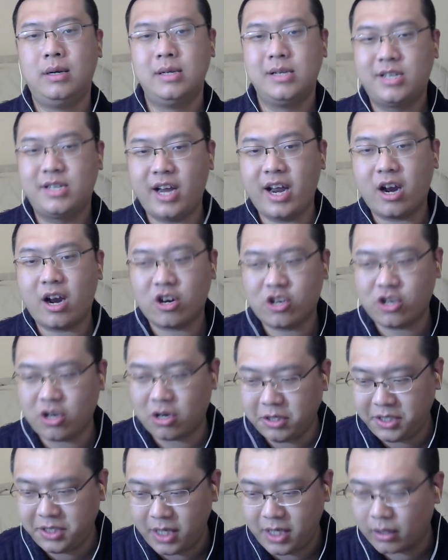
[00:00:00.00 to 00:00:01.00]
这个事儿
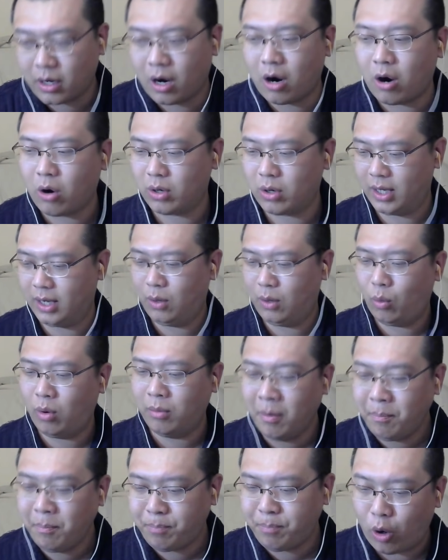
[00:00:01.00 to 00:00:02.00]
解套了。我
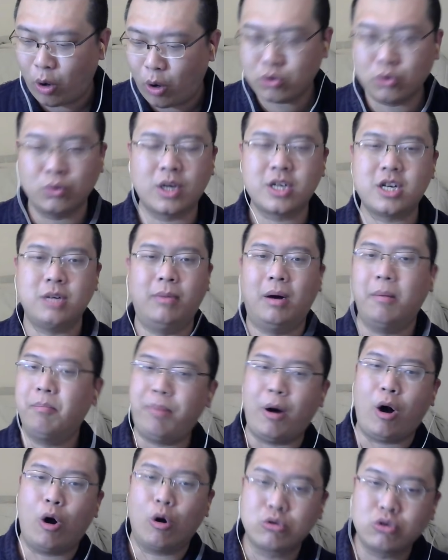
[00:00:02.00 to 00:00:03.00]
们保住了什么？
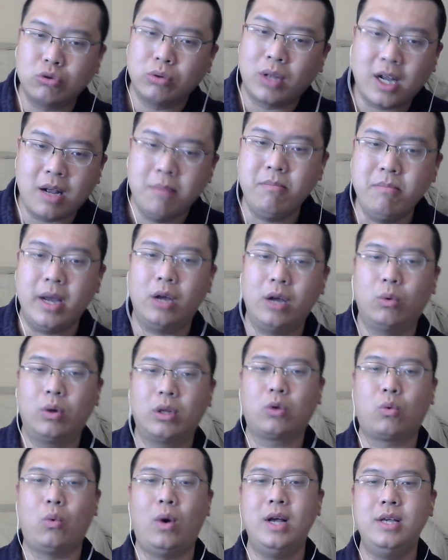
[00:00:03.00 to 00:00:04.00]
保住了跟美国的
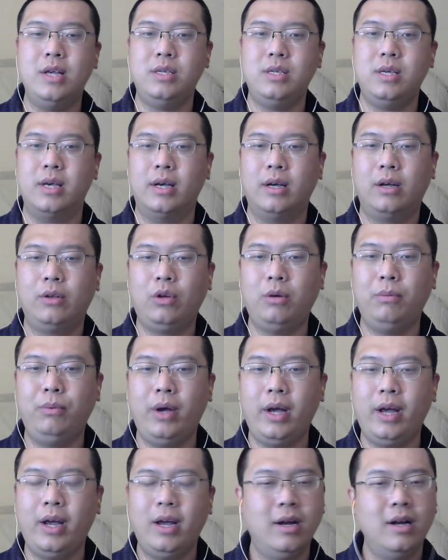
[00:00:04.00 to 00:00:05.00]
关系，对不
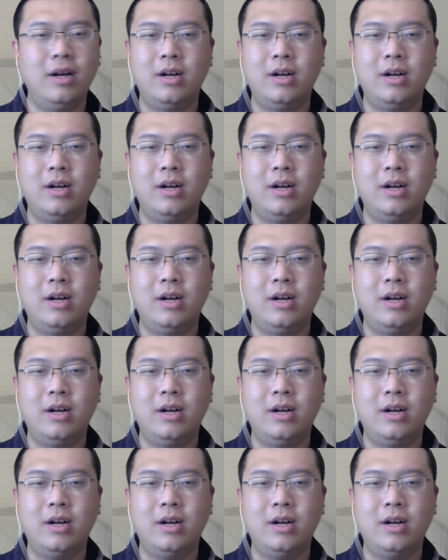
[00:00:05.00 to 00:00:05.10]
对？